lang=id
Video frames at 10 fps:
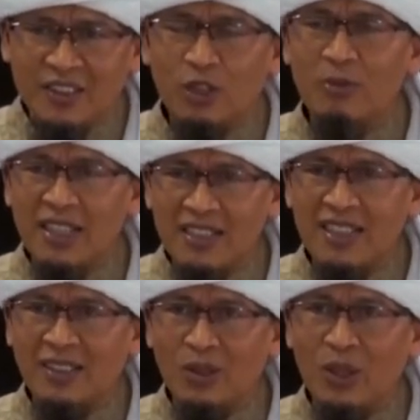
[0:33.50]
Coba
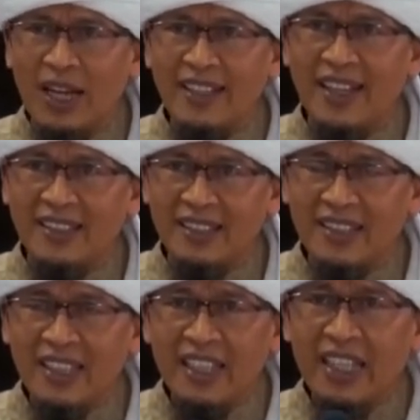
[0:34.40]
satu ayat.
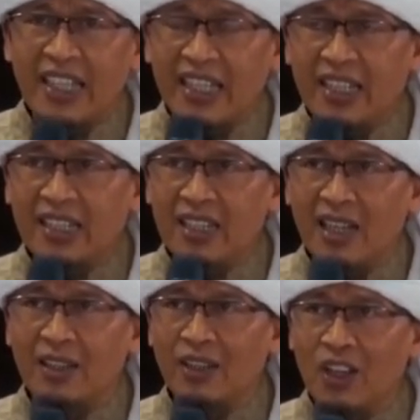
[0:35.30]

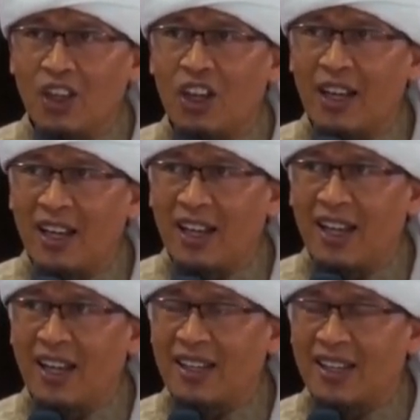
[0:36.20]

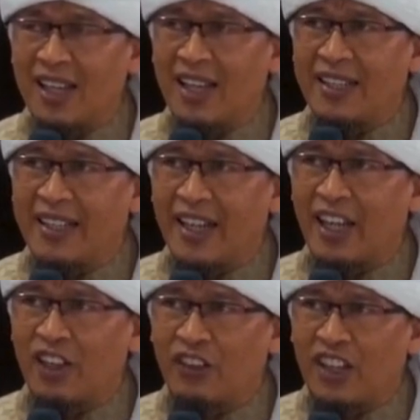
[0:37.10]
Innallaha la
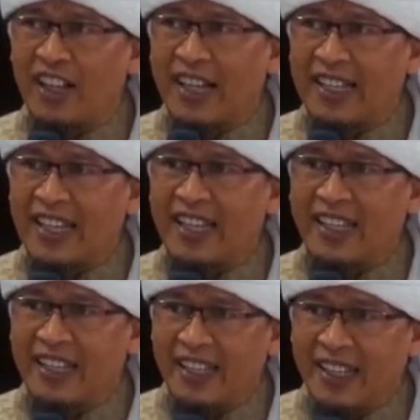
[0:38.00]
yakhfa
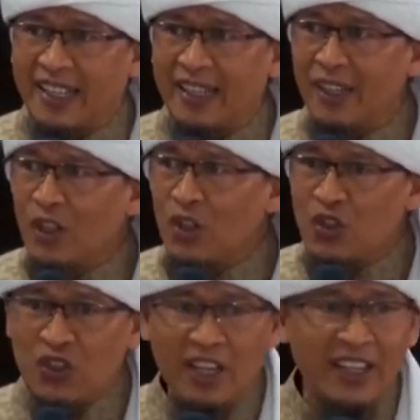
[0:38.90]
alaihi
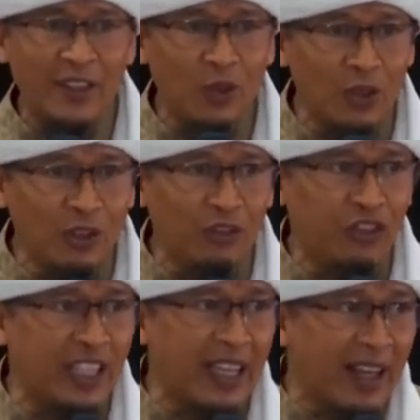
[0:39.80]
syai'un
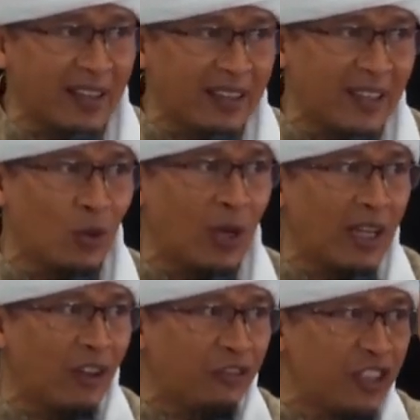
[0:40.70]
fil ardi
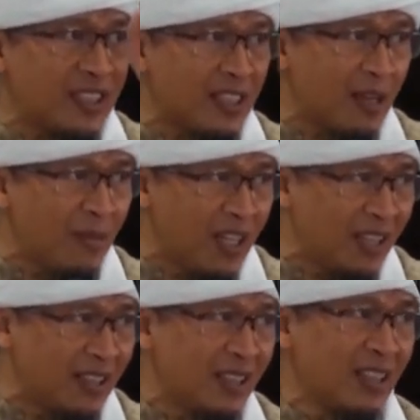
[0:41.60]
wala fis
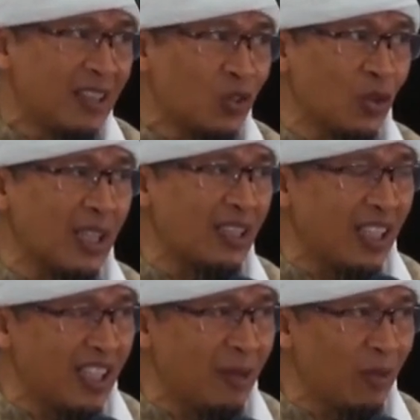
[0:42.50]
sama. Surat
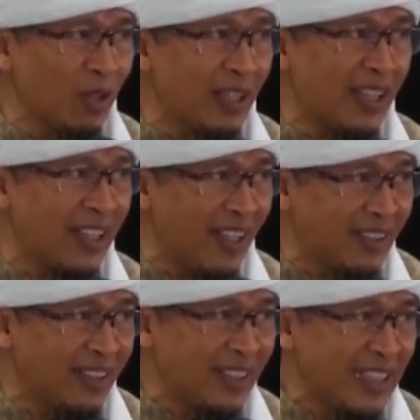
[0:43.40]
Ali Imran
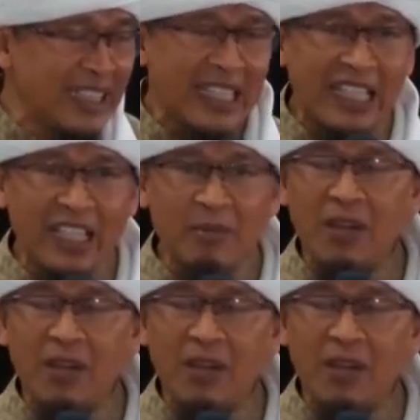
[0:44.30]
ayat 5.